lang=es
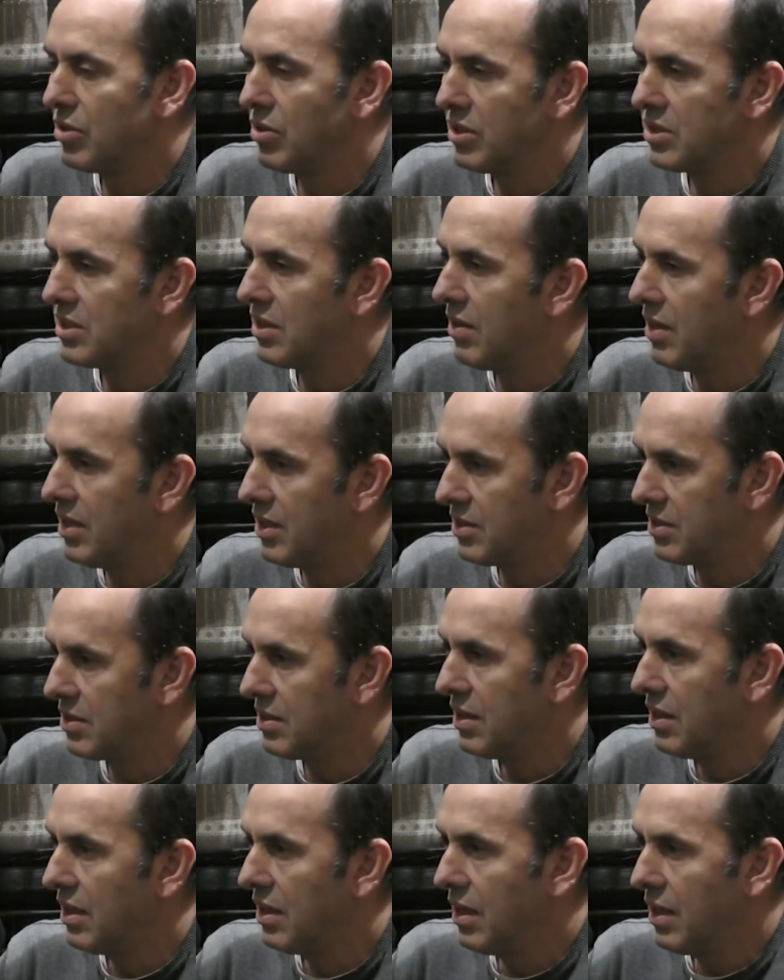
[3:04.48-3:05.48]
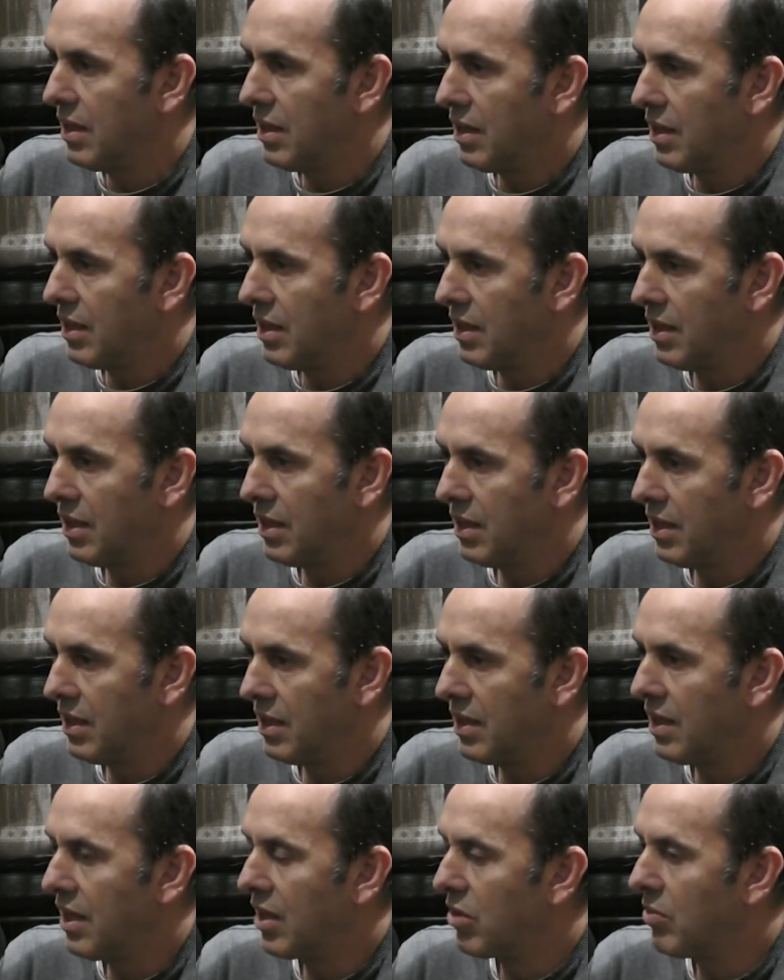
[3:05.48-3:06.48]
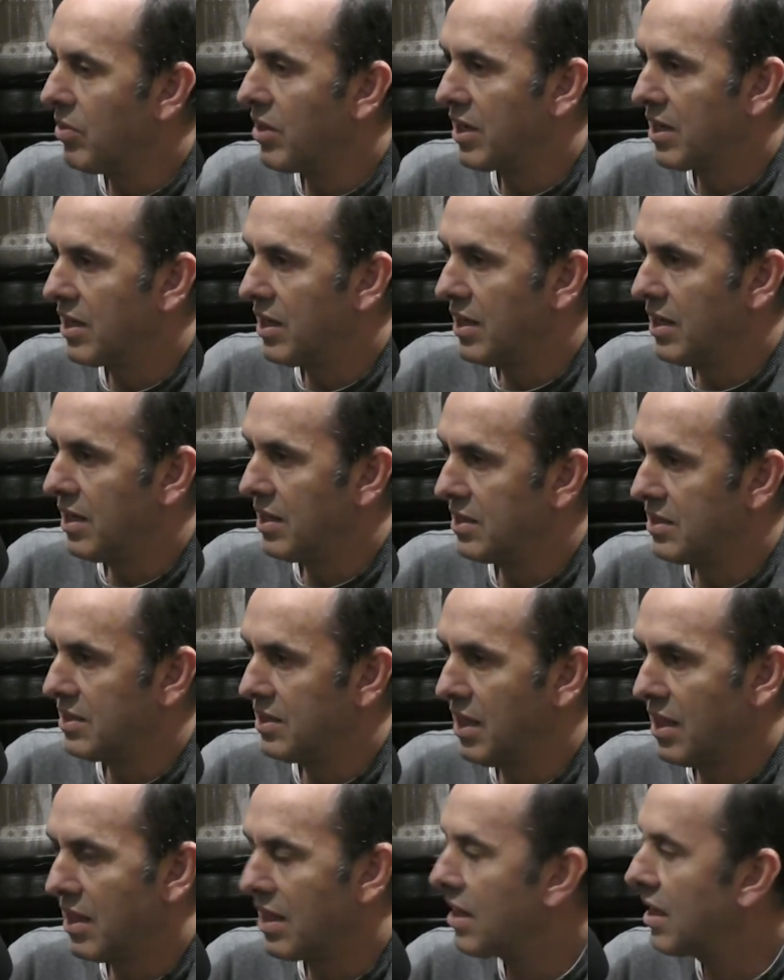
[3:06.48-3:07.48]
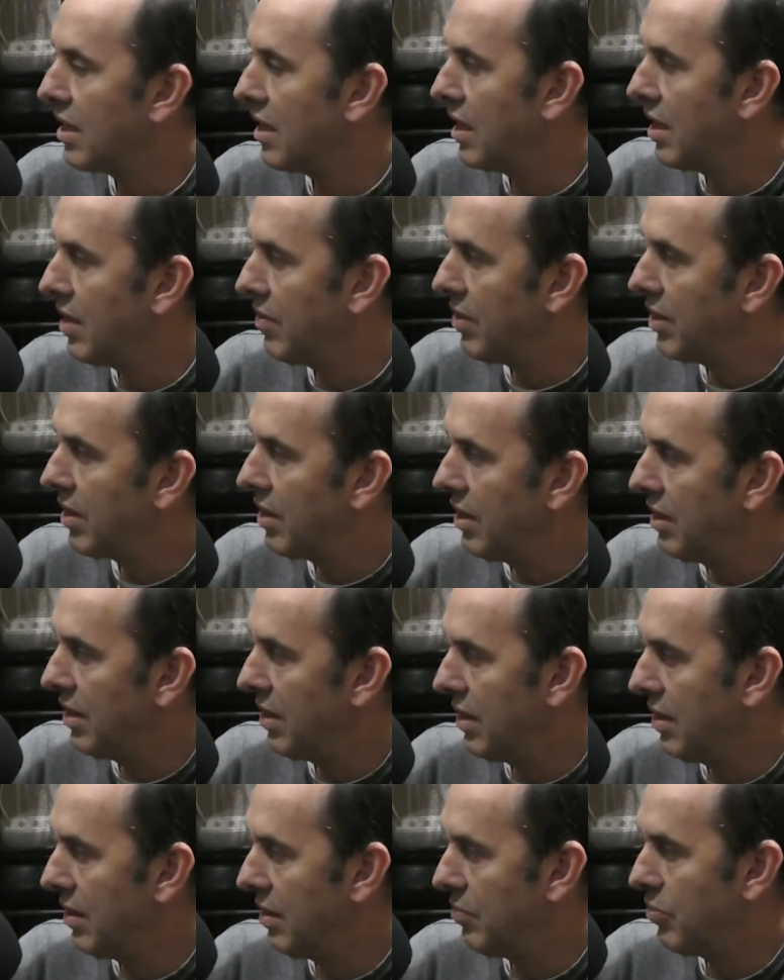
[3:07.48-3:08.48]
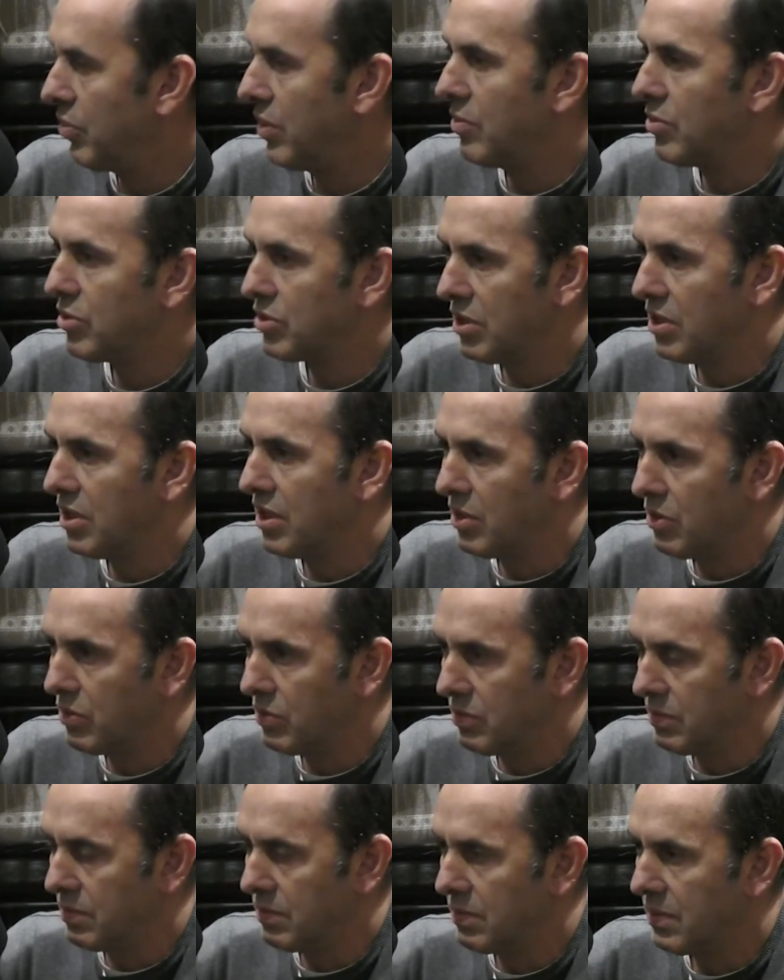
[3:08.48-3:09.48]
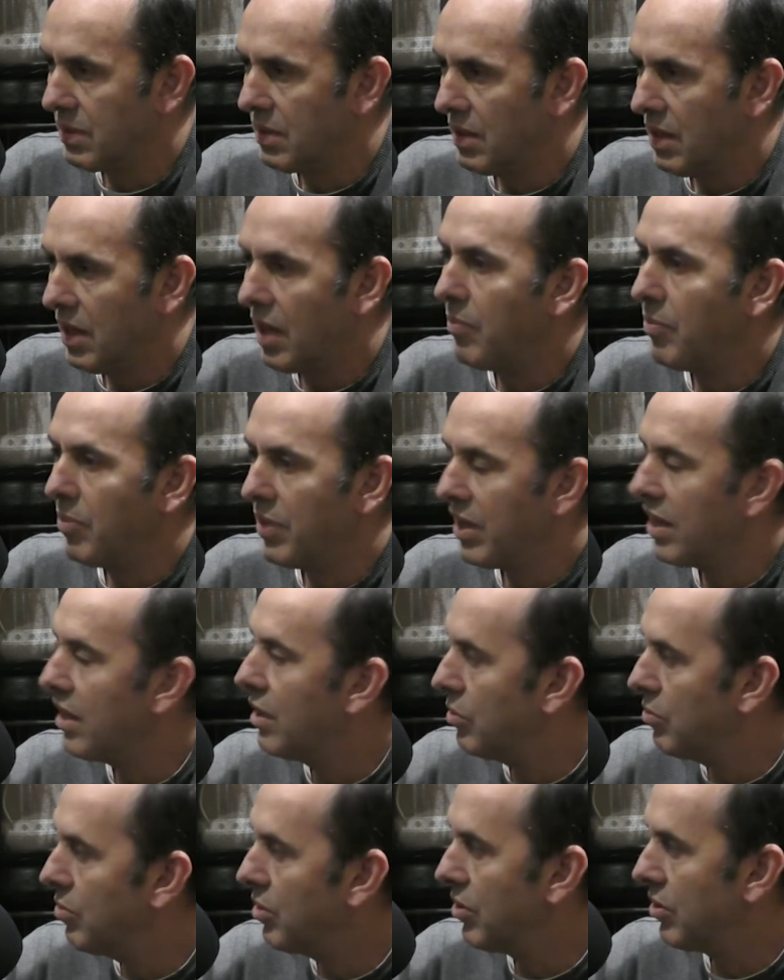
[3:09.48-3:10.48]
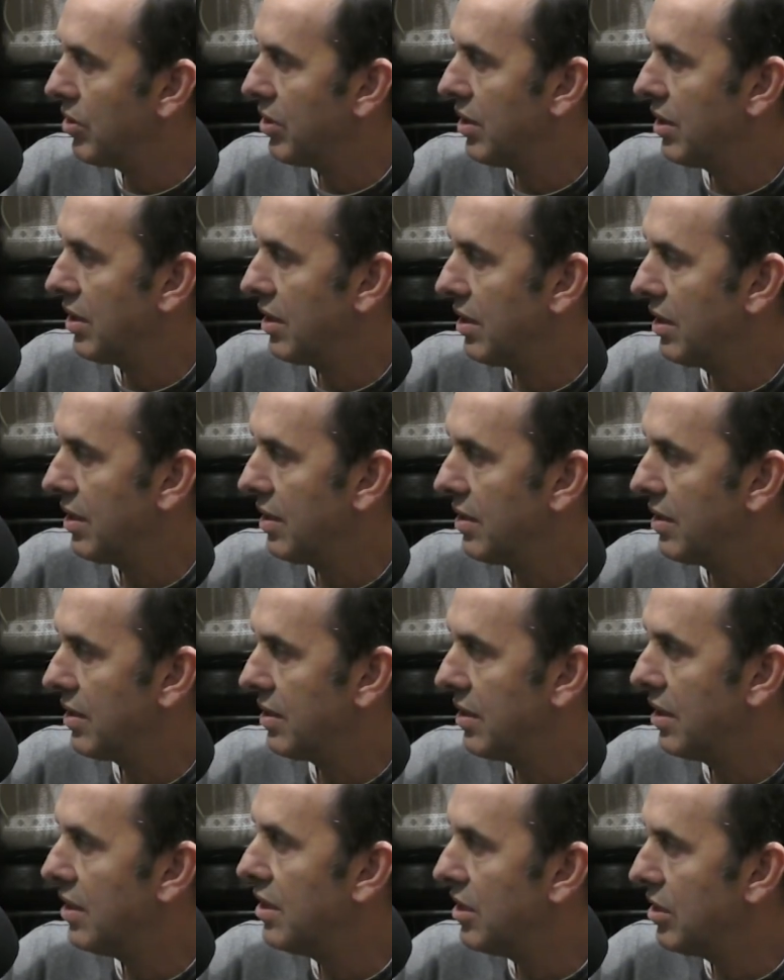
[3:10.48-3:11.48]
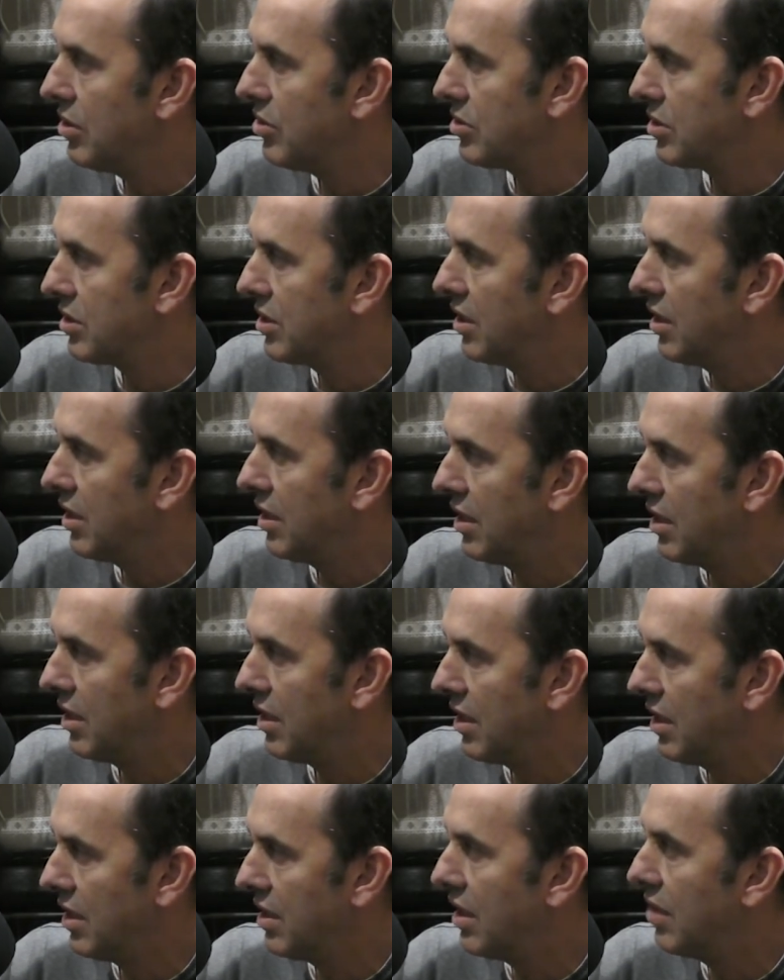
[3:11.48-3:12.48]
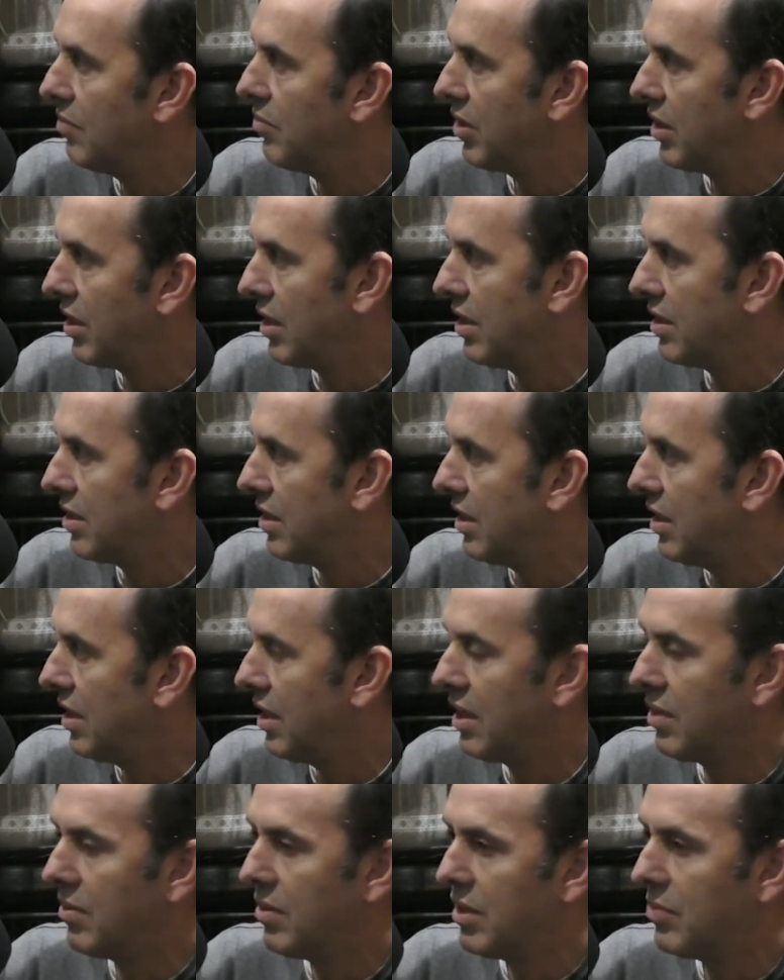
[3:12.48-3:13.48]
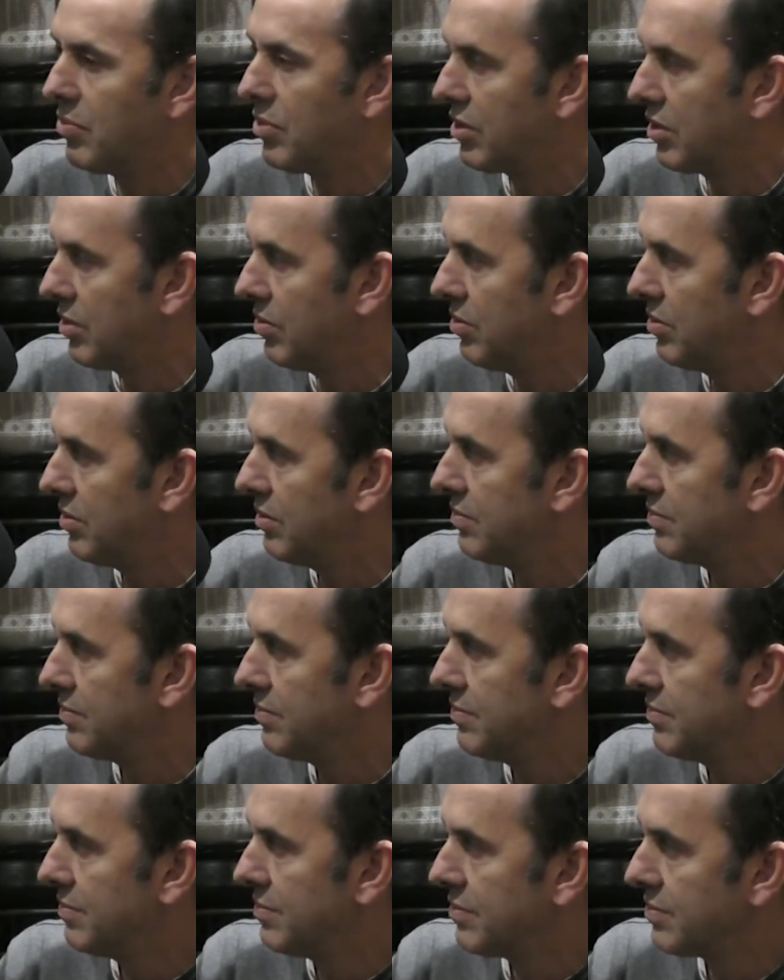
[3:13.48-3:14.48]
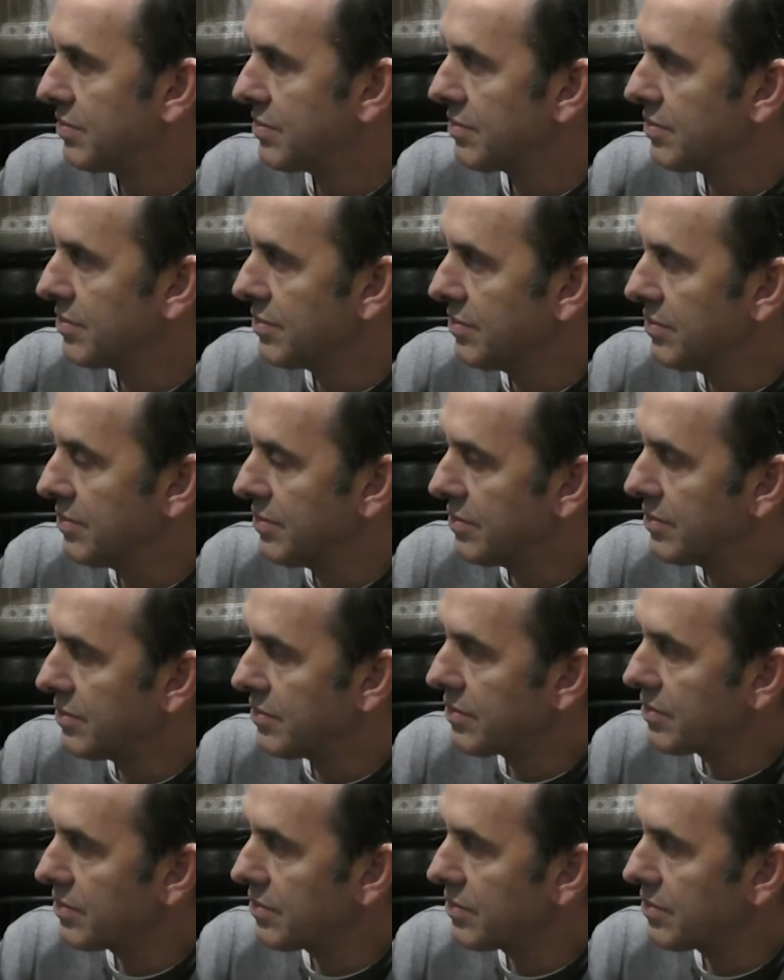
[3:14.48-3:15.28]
de chavales eh, de la comarca se acerquen a la bici y podamos tener un ampliar el número de, niños que andan en bicicleta a nivel deportivo. Juan Magarate